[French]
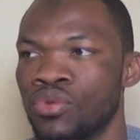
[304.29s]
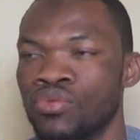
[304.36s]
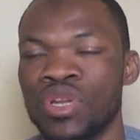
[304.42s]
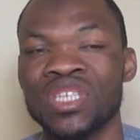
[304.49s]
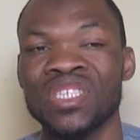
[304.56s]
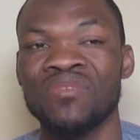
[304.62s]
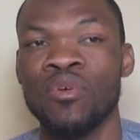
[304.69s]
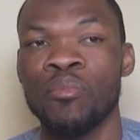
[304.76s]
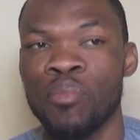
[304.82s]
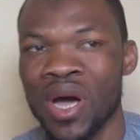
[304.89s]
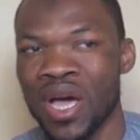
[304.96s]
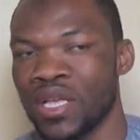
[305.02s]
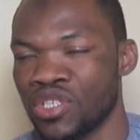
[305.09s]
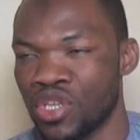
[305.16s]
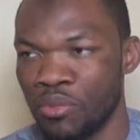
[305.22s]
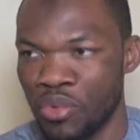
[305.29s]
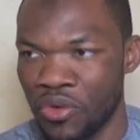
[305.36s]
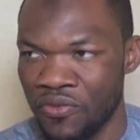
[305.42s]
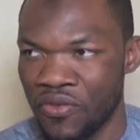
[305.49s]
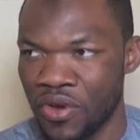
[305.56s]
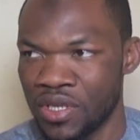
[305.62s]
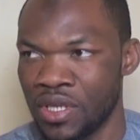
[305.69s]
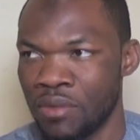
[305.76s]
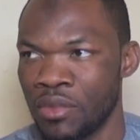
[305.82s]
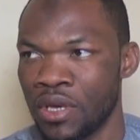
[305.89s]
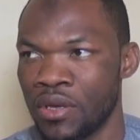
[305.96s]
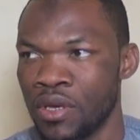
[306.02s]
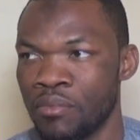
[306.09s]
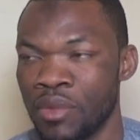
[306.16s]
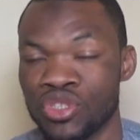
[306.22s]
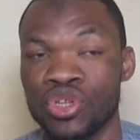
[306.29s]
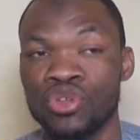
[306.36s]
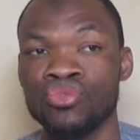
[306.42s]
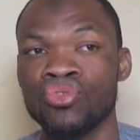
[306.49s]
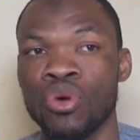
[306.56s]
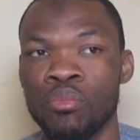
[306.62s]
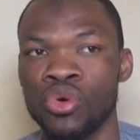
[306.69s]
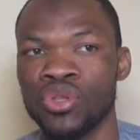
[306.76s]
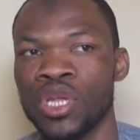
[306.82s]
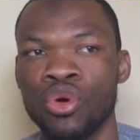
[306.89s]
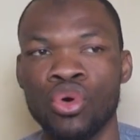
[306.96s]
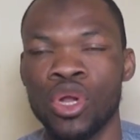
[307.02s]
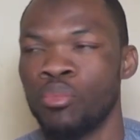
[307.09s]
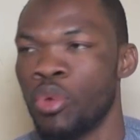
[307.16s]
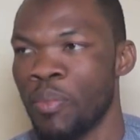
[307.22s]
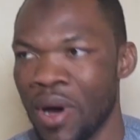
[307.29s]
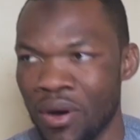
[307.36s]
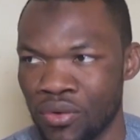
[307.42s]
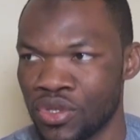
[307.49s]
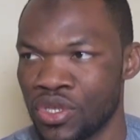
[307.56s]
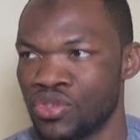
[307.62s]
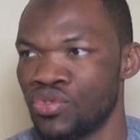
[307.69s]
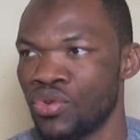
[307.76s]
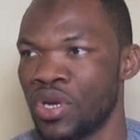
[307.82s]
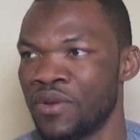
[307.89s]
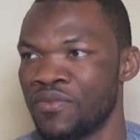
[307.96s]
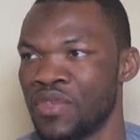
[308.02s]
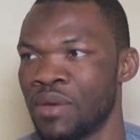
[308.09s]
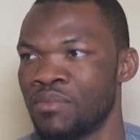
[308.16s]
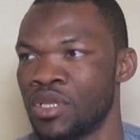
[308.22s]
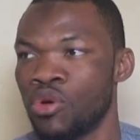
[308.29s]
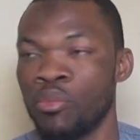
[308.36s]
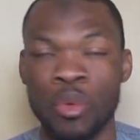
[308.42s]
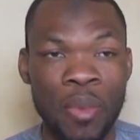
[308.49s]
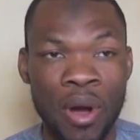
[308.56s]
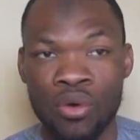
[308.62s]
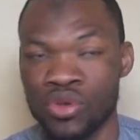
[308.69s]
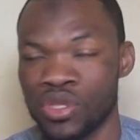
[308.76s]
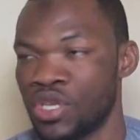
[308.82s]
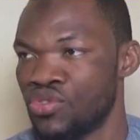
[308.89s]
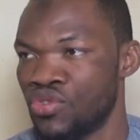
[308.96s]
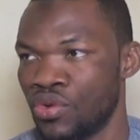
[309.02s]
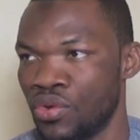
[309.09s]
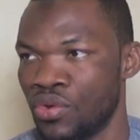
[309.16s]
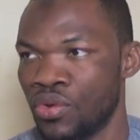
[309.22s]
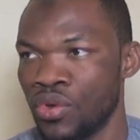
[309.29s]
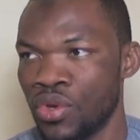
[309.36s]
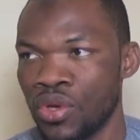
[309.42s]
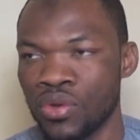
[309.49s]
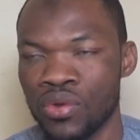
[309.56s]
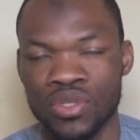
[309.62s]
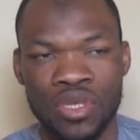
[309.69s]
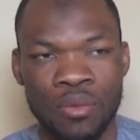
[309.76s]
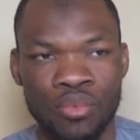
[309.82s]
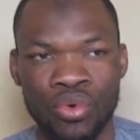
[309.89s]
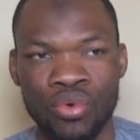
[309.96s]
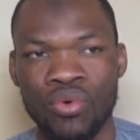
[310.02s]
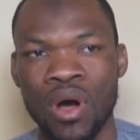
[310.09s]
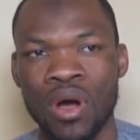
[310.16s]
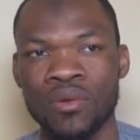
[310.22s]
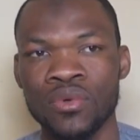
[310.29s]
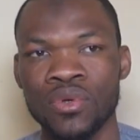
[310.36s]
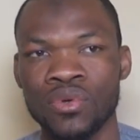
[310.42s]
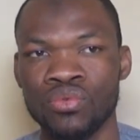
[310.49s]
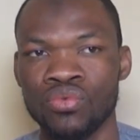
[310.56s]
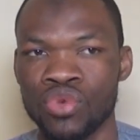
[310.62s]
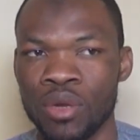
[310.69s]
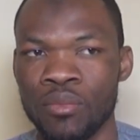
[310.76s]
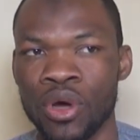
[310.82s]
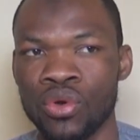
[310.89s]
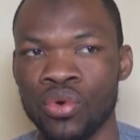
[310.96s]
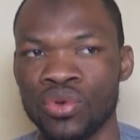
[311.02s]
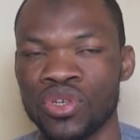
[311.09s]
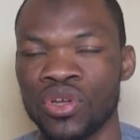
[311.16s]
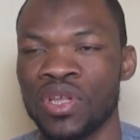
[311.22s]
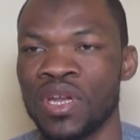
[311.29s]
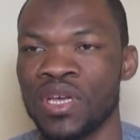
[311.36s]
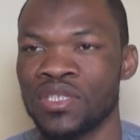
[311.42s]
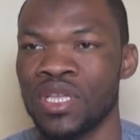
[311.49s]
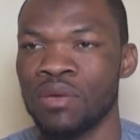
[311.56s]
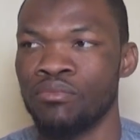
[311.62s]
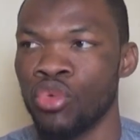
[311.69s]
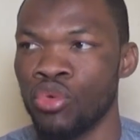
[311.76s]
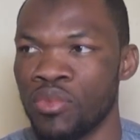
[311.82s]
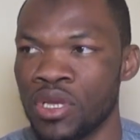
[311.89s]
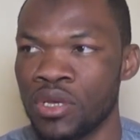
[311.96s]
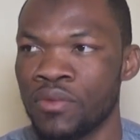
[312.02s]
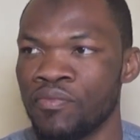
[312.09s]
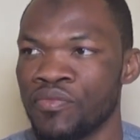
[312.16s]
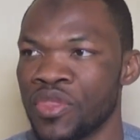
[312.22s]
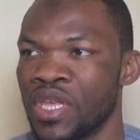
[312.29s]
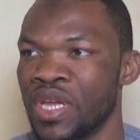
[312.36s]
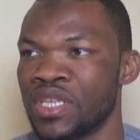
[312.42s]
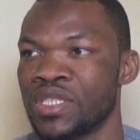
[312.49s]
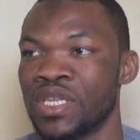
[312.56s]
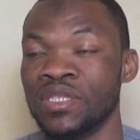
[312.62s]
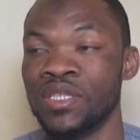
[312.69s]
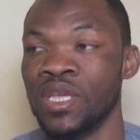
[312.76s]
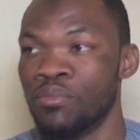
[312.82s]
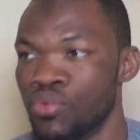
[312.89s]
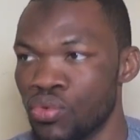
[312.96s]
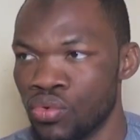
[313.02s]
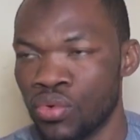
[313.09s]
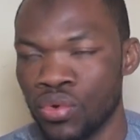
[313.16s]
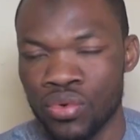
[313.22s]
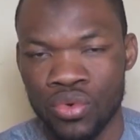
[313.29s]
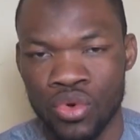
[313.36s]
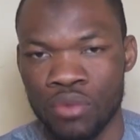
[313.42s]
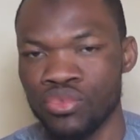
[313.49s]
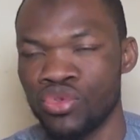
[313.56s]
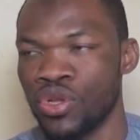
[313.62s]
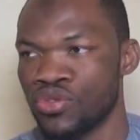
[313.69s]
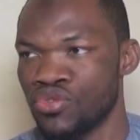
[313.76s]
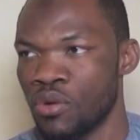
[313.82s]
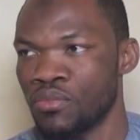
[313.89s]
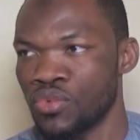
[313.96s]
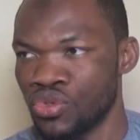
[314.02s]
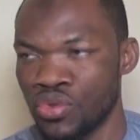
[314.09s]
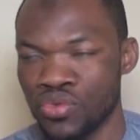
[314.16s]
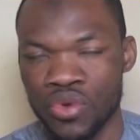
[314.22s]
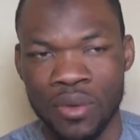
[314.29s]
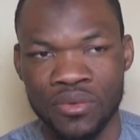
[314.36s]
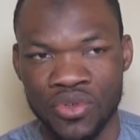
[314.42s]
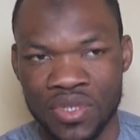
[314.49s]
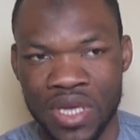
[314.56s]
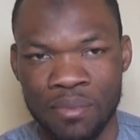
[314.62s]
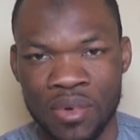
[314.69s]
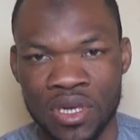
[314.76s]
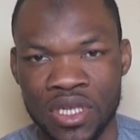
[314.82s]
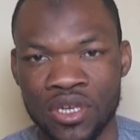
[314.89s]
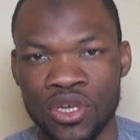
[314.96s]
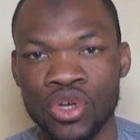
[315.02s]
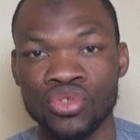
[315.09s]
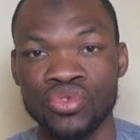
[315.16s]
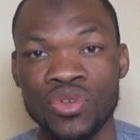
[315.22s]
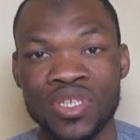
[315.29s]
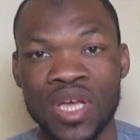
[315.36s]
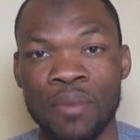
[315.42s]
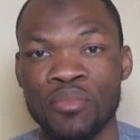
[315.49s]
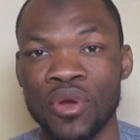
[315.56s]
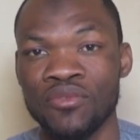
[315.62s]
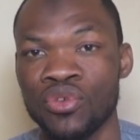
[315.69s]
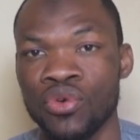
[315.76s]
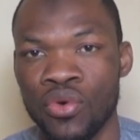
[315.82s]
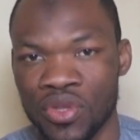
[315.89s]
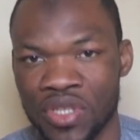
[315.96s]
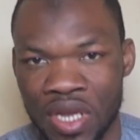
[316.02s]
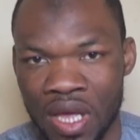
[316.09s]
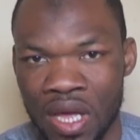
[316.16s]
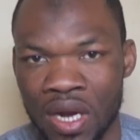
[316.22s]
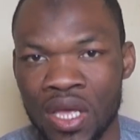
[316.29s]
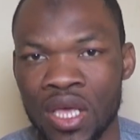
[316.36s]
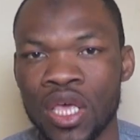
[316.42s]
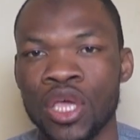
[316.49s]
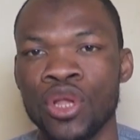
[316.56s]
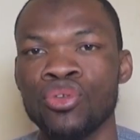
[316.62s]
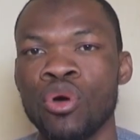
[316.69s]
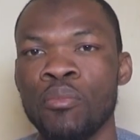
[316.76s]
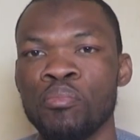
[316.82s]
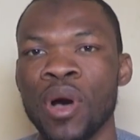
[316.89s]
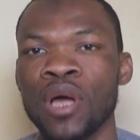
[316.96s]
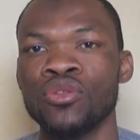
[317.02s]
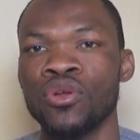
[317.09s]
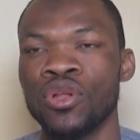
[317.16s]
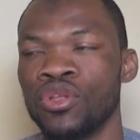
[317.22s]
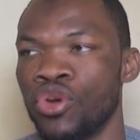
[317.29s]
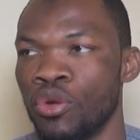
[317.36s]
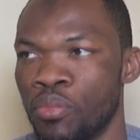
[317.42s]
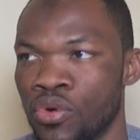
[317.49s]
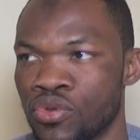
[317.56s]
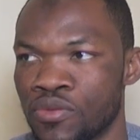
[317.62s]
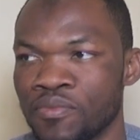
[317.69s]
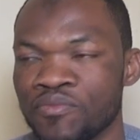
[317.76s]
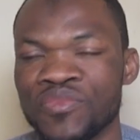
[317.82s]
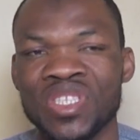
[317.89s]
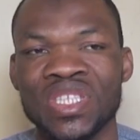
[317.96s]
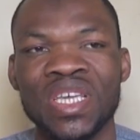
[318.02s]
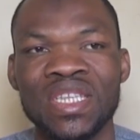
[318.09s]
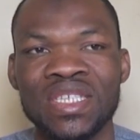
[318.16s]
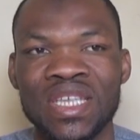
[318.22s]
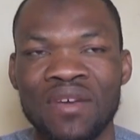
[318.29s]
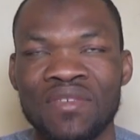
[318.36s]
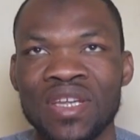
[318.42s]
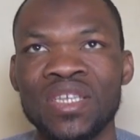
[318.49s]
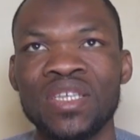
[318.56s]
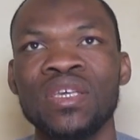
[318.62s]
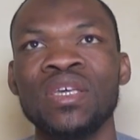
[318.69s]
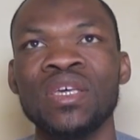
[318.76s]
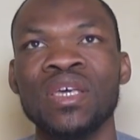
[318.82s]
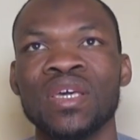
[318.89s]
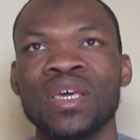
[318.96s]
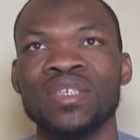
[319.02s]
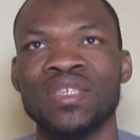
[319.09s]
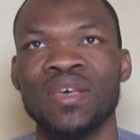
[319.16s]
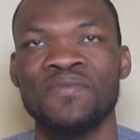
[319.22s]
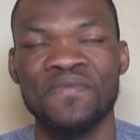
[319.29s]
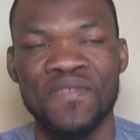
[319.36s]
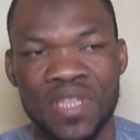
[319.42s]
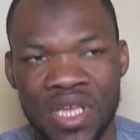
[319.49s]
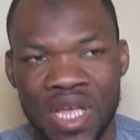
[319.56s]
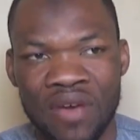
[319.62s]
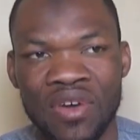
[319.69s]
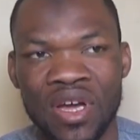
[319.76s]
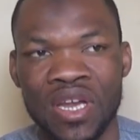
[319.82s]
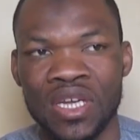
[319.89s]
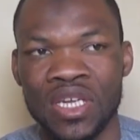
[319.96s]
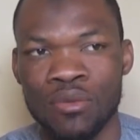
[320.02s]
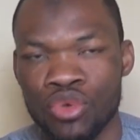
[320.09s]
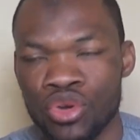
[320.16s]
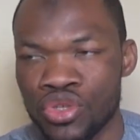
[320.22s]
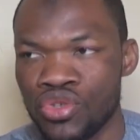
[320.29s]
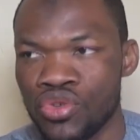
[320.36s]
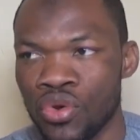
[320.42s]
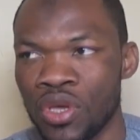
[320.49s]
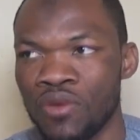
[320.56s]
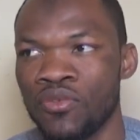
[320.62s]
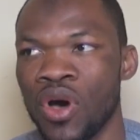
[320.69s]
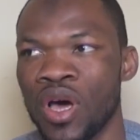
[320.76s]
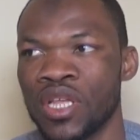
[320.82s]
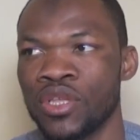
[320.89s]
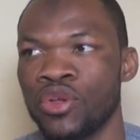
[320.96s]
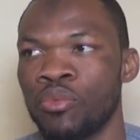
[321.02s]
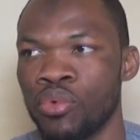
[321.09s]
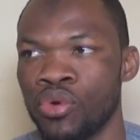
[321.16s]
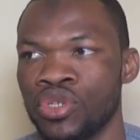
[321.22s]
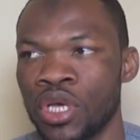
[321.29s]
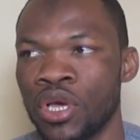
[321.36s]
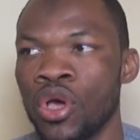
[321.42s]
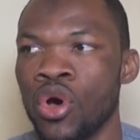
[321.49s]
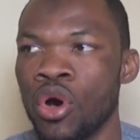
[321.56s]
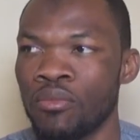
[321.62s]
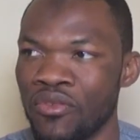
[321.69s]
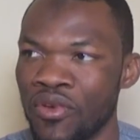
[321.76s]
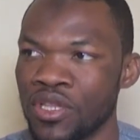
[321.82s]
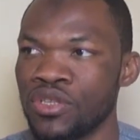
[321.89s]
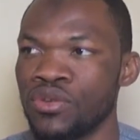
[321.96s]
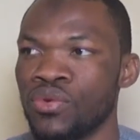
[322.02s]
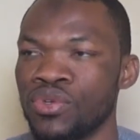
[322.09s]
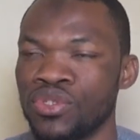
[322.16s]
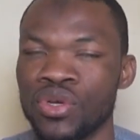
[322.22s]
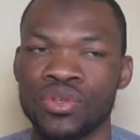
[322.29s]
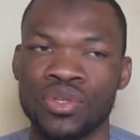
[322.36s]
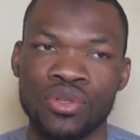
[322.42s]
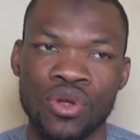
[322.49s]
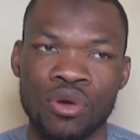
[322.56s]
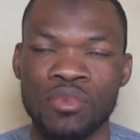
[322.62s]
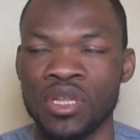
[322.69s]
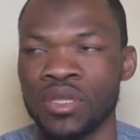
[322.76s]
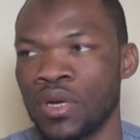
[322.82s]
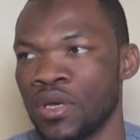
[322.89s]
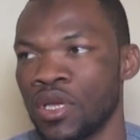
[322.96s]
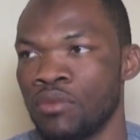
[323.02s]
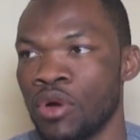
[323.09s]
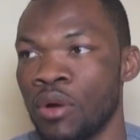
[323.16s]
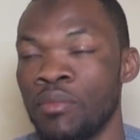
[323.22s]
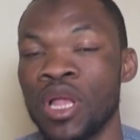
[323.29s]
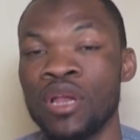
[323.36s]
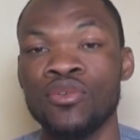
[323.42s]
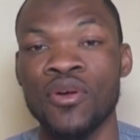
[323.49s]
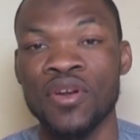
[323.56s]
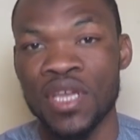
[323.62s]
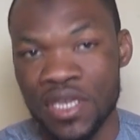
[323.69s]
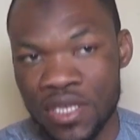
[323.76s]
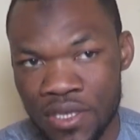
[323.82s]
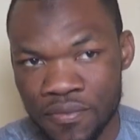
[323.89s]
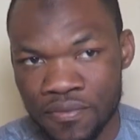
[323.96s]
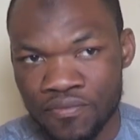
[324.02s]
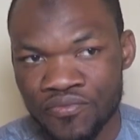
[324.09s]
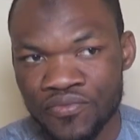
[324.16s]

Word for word: Nous ne savons pas qu'est-ce qu'ils peuvent faire demain. Parce qu'ils nous ont montré qu'on ne peut pas compter sur leur fiabilité. On ne peut pas compter sur eux. Donc, c'est pourquoi nous demandons aux gens de rester mobiles, de rester debout comme nous le sommes jusqu'à présent. Jusqu'à preuve du contraire, ils n'ont pas donné de réponse. S'ils avaient dit que c'est fini avec la démolition, ils vont arrêter le projet. On pouvait dire aux gens de dormir tranquillement. Mais ils n'ont rien dit.